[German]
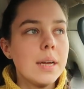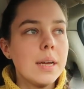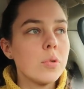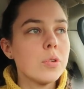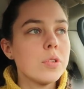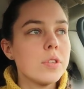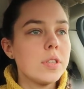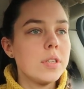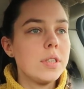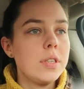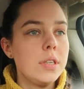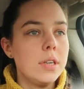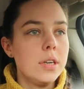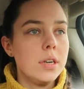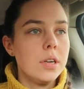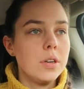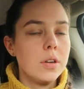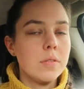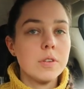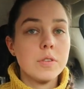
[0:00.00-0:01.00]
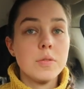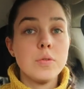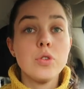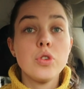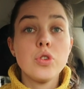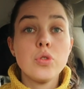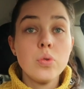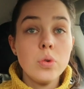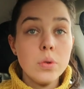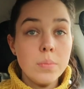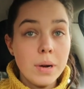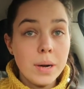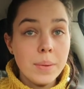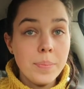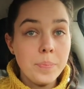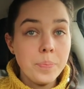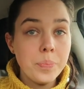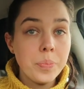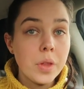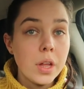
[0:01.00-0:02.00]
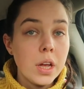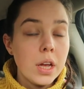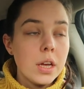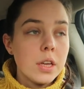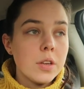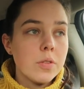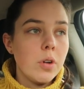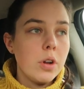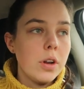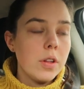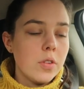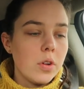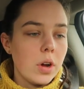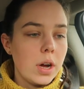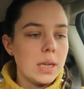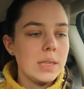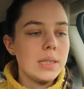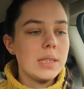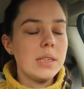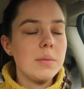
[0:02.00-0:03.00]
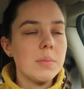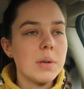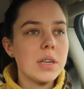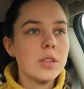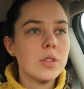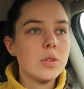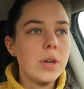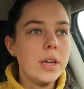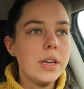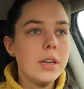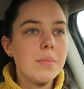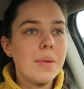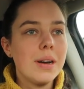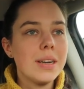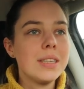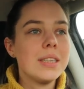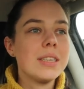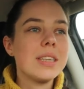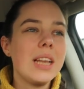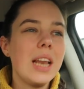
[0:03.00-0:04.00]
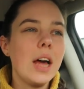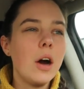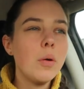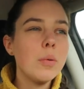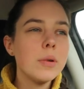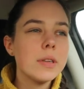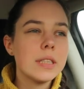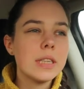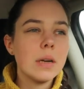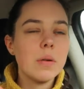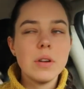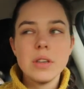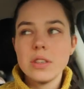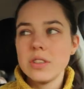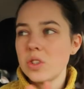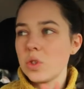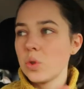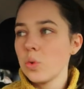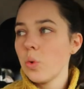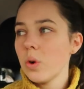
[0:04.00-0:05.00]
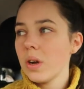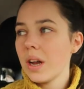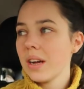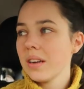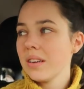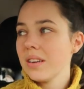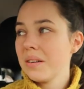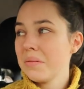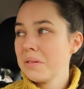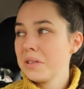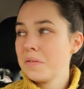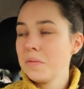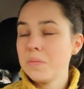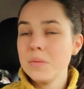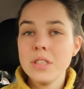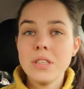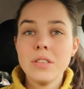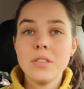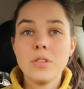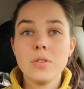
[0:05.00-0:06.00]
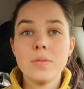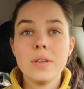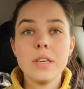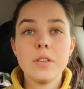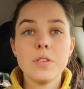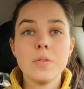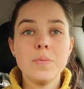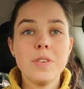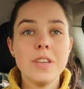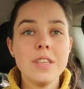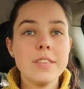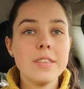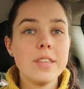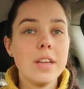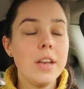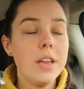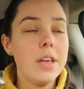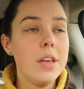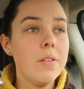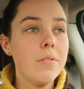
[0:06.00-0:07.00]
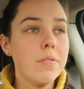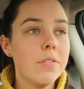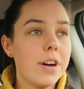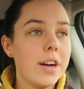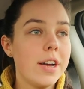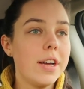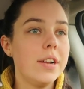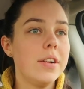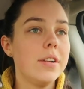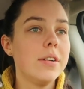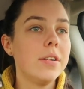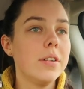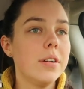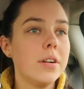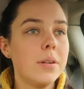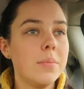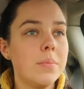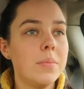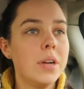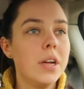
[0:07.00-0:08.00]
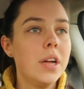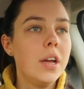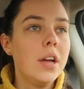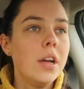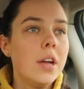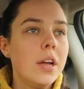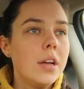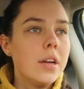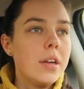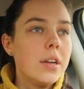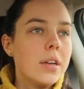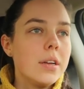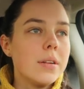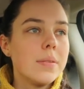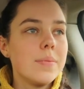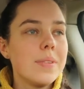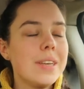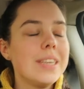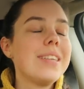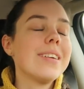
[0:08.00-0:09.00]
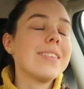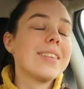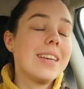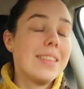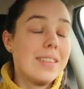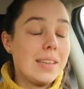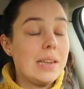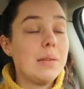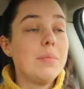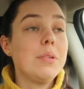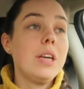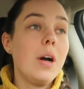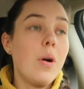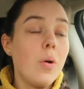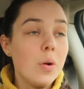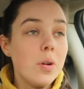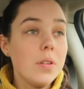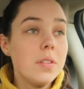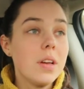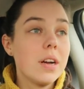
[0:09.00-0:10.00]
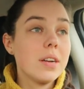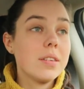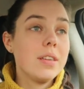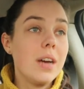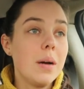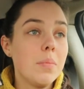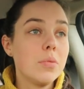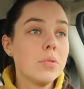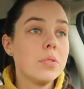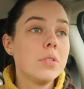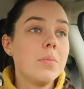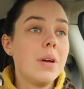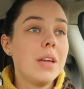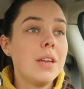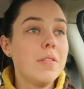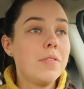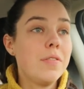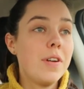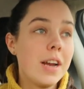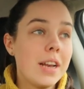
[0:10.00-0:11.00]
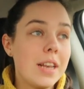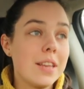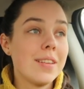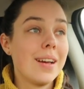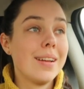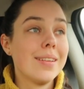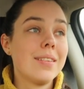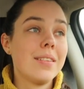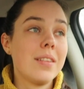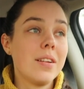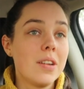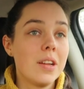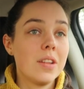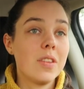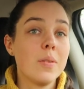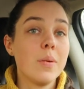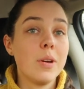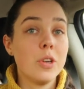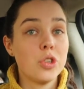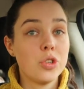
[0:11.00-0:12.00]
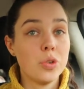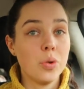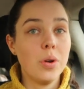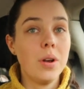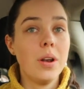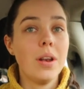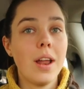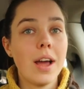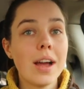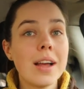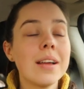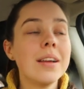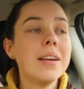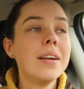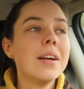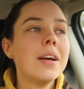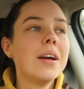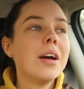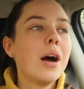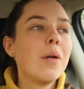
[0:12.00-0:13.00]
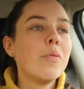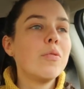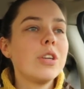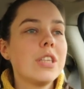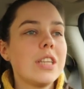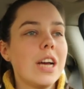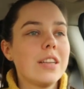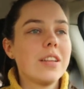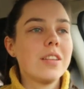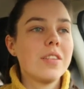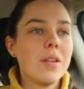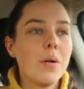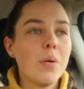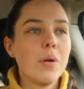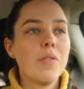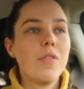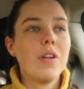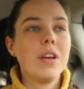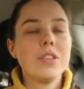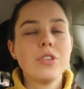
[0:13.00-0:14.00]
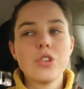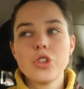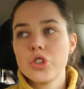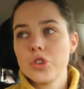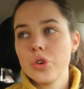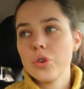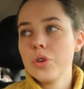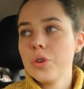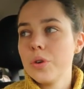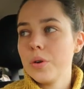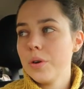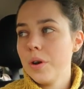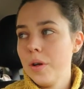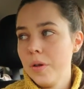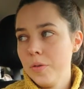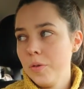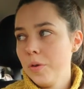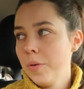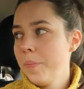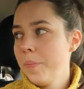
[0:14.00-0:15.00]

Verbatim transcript: dann muss ich äh, noch was für die Schule machen. Ich wollte jetzt noch ein Thema zu Ende machen. Ich glaube, das dauert nicht so lange, aber ich will mich nicht zu weit aus dem Fenster lehnen, weil... Ähm, ich das gestern nämlich auch gesagt habe und im Endeffekt saß ich dann da zwei Stunden lang, wo ich dachte, das dauert vielleicht eine Stunde oder